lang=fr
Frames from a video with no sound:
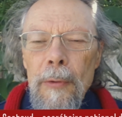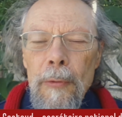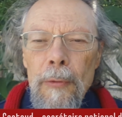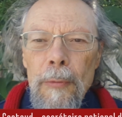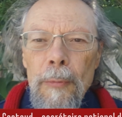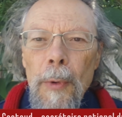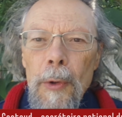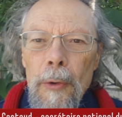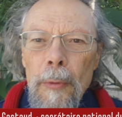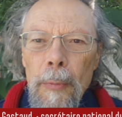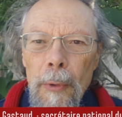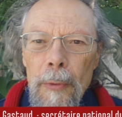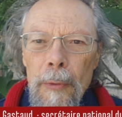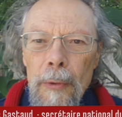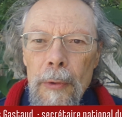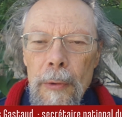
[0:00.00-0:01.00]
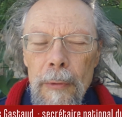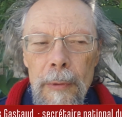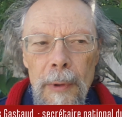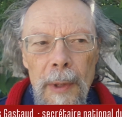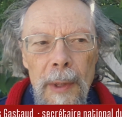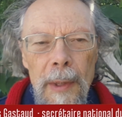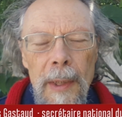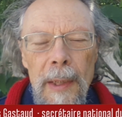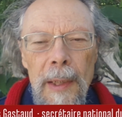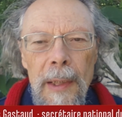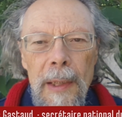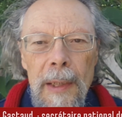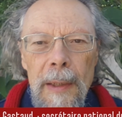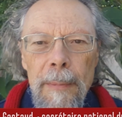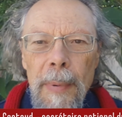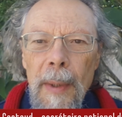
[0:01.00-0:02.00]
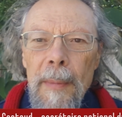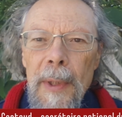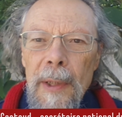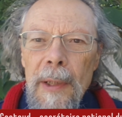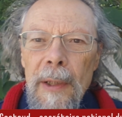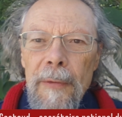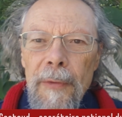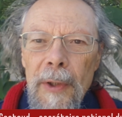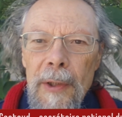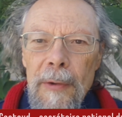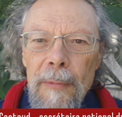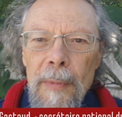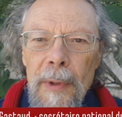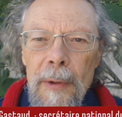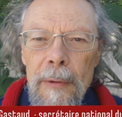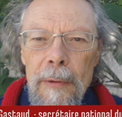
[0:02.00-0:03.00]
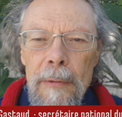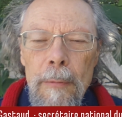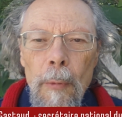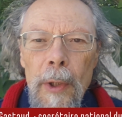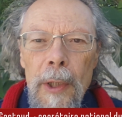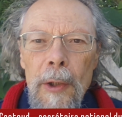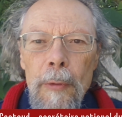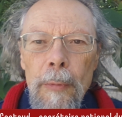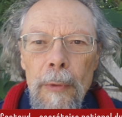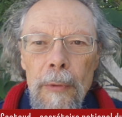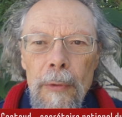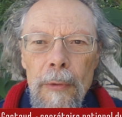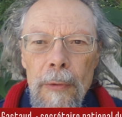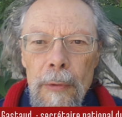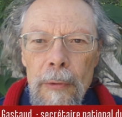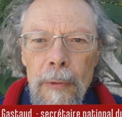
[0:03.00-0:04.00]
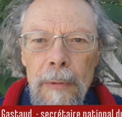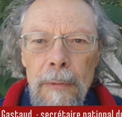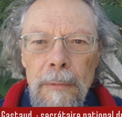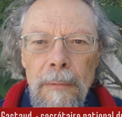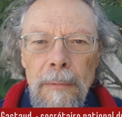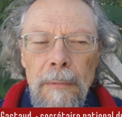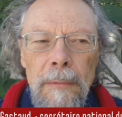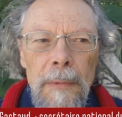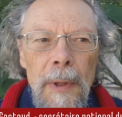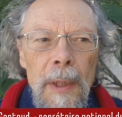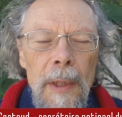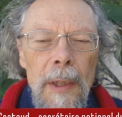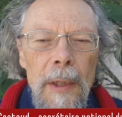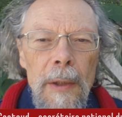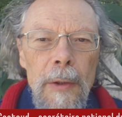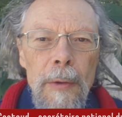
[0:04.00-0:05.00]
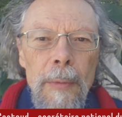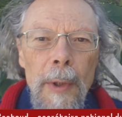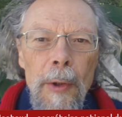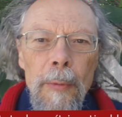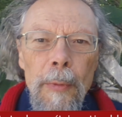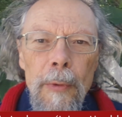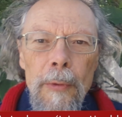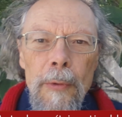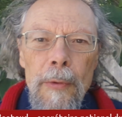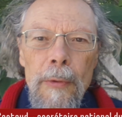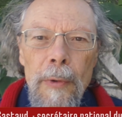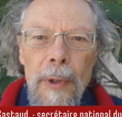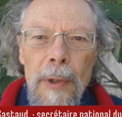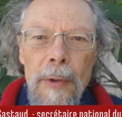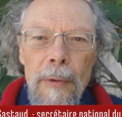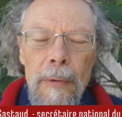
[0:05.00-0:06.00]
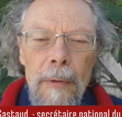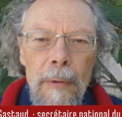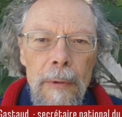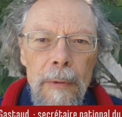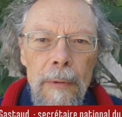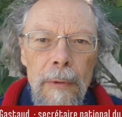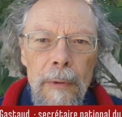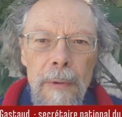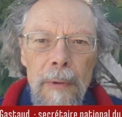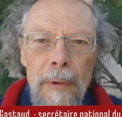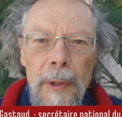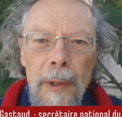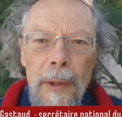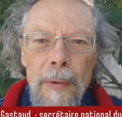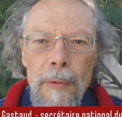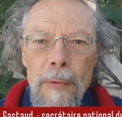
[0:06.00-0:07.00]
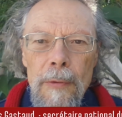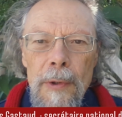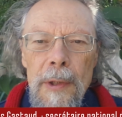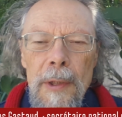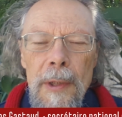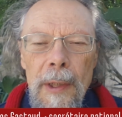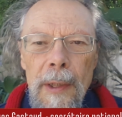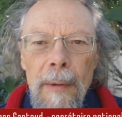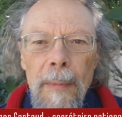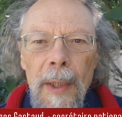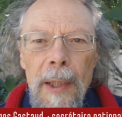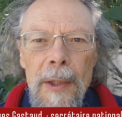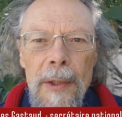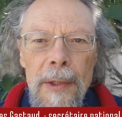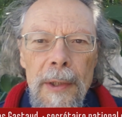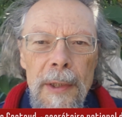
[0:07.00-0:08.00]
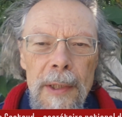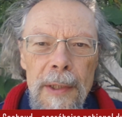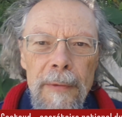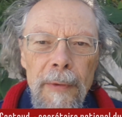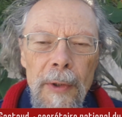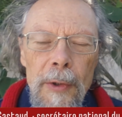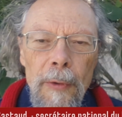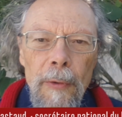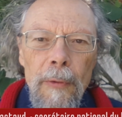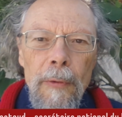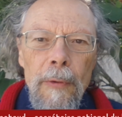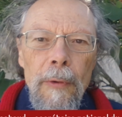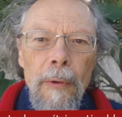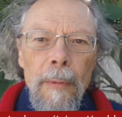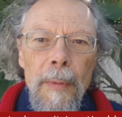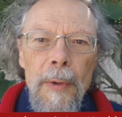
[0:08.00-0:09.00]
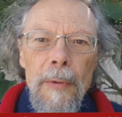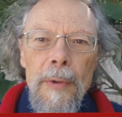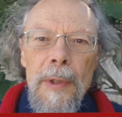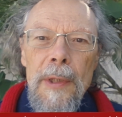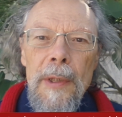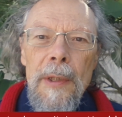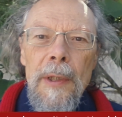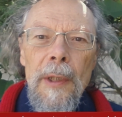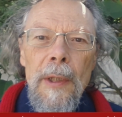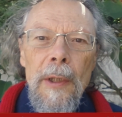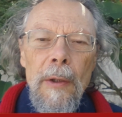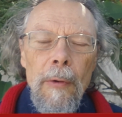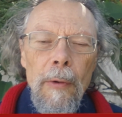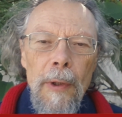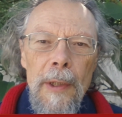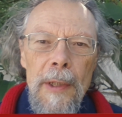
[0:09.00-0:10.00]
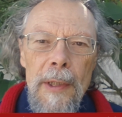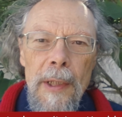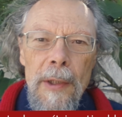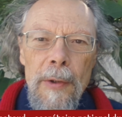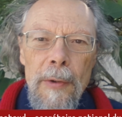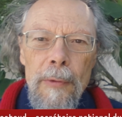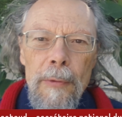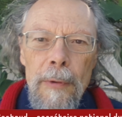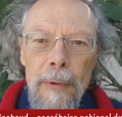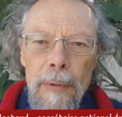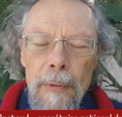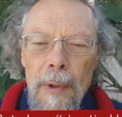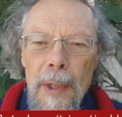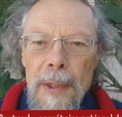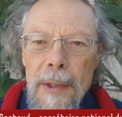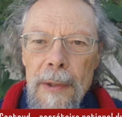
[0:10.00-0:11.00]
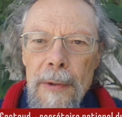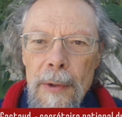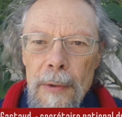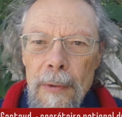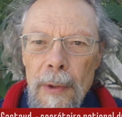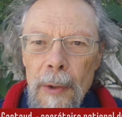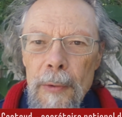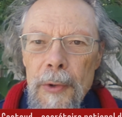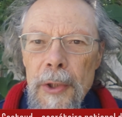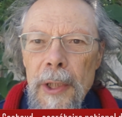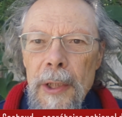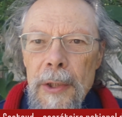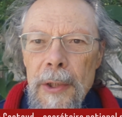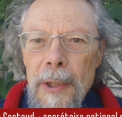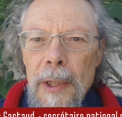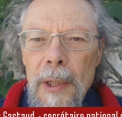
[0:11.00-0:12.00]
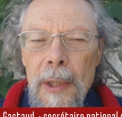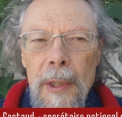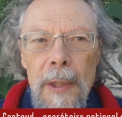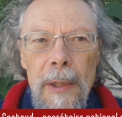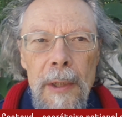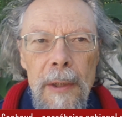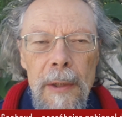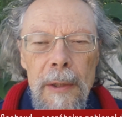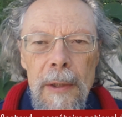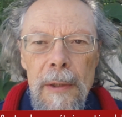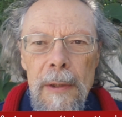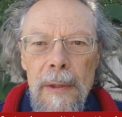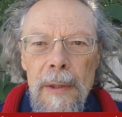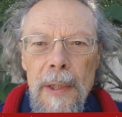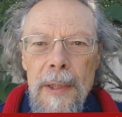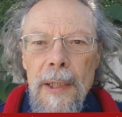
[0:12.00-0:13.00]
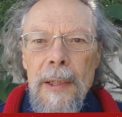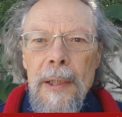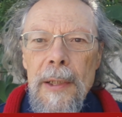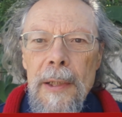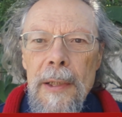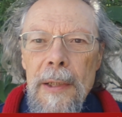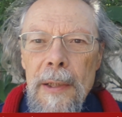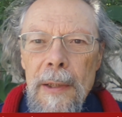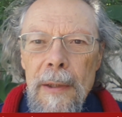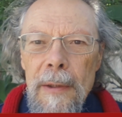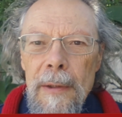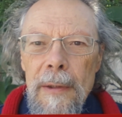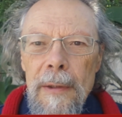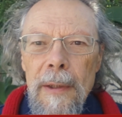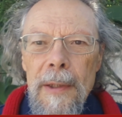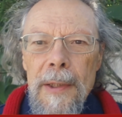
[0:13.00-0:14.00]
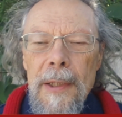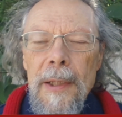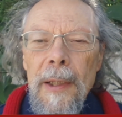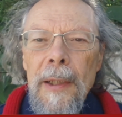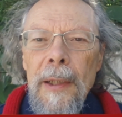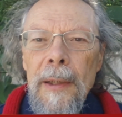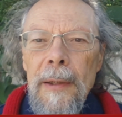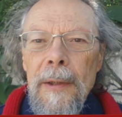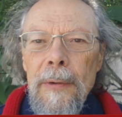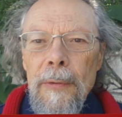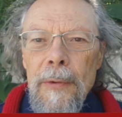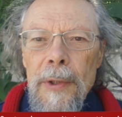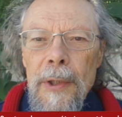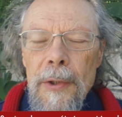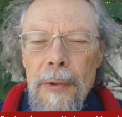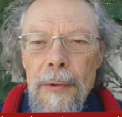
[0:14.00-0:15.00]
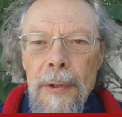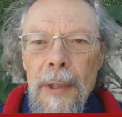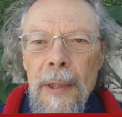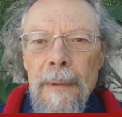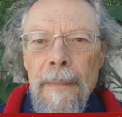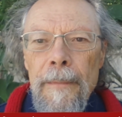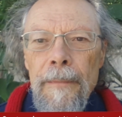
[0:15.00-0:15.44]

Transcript: du mode de production qui permettra effectivement aux moyens de production, aux moyens de production qui sont donc les grandes usines, les grands magasins, les infrastructures, mais aussi l'organisation de la science, de la recherche, euh, les satellites, euh, etc., toutes ces choses-là,